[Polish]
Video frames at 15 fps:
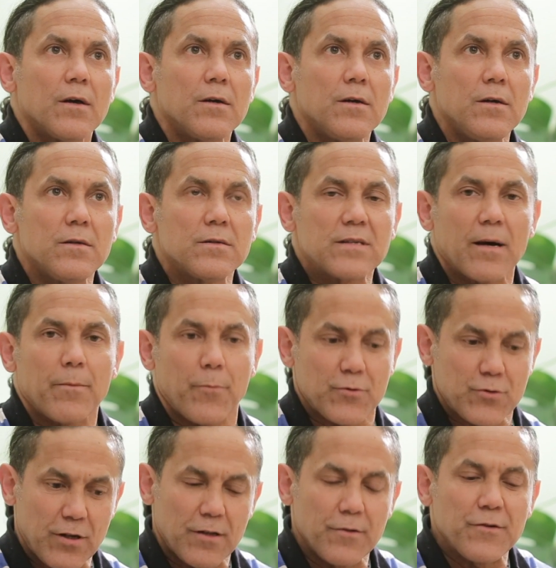i za
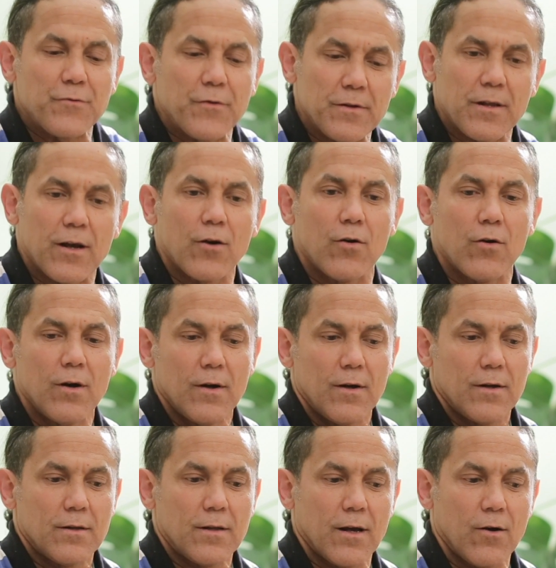pośrednictwem tego,
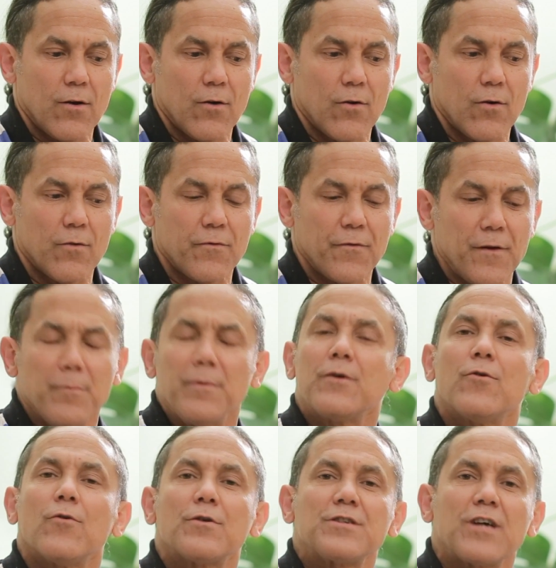tego
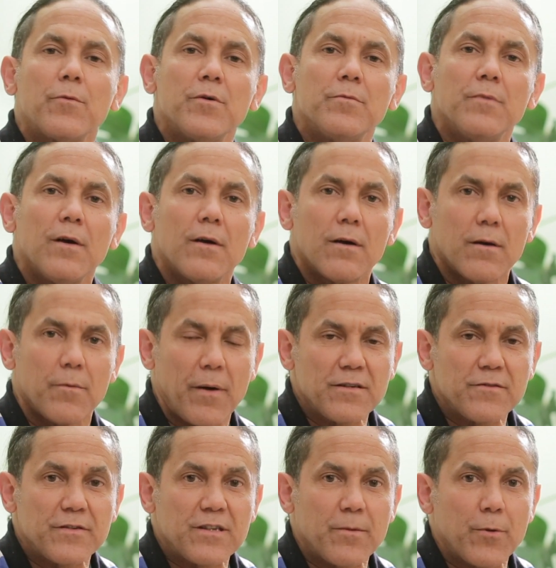filmiku chciałbym e,
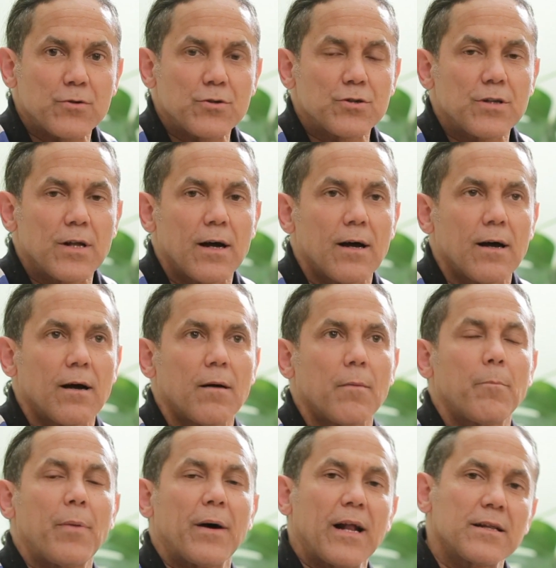Państwa zaprosić na
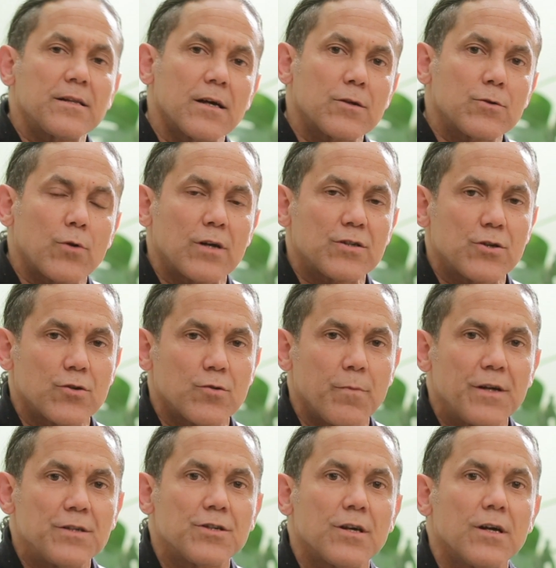paradę, która się
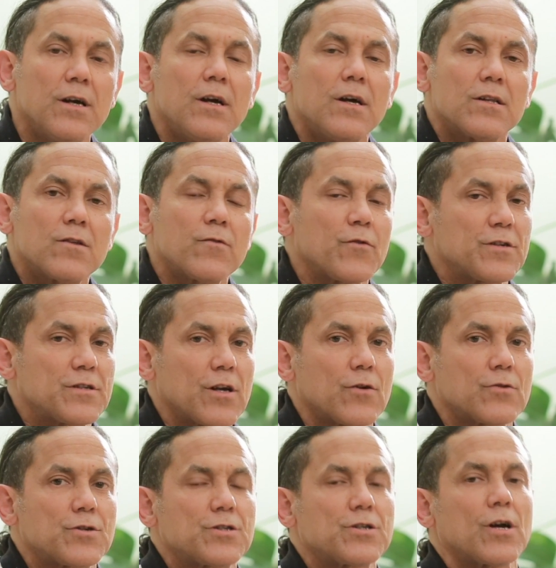odbędzie
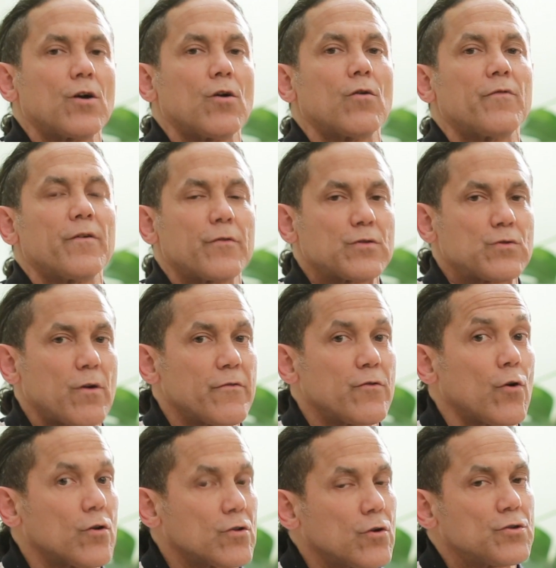23 we
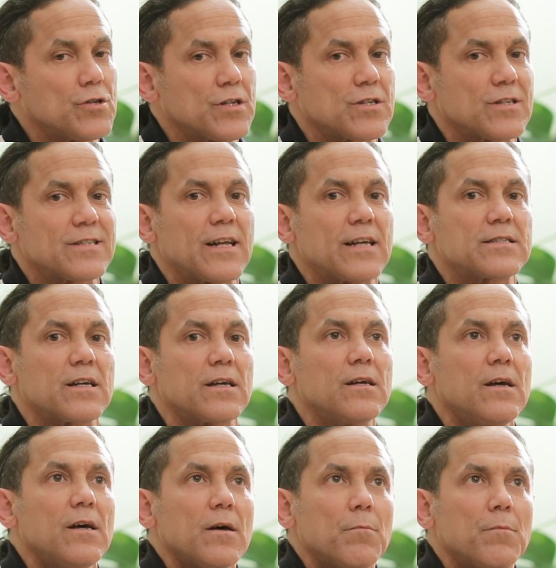Wrocławiu od godziny 16.
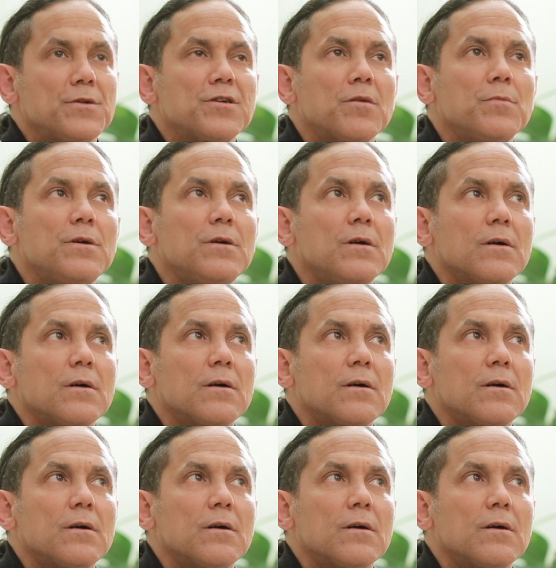Będziemy e,